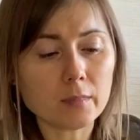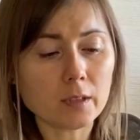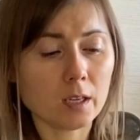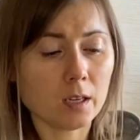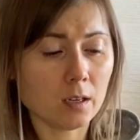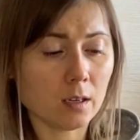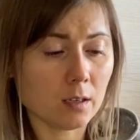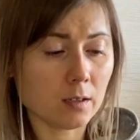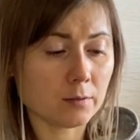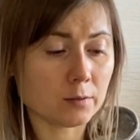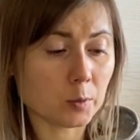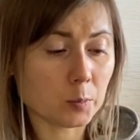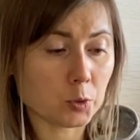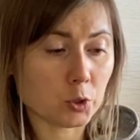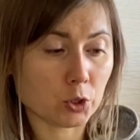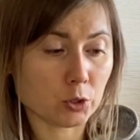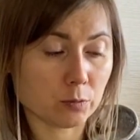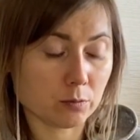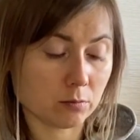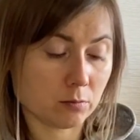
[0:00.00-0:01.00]
А, в
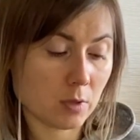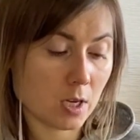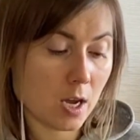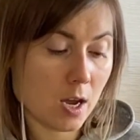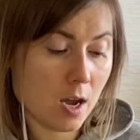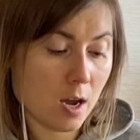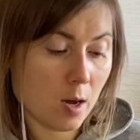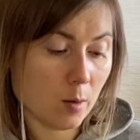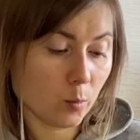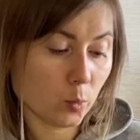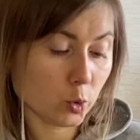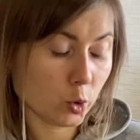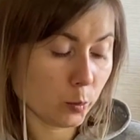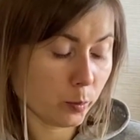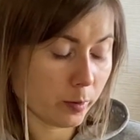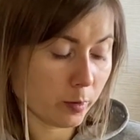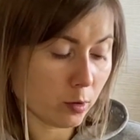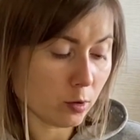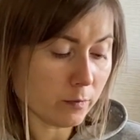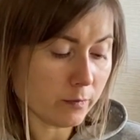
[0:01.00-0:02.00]
общем, буду
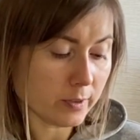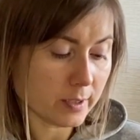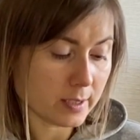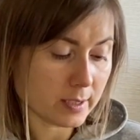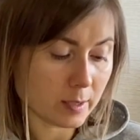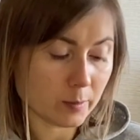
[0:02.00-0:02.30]
пробовать,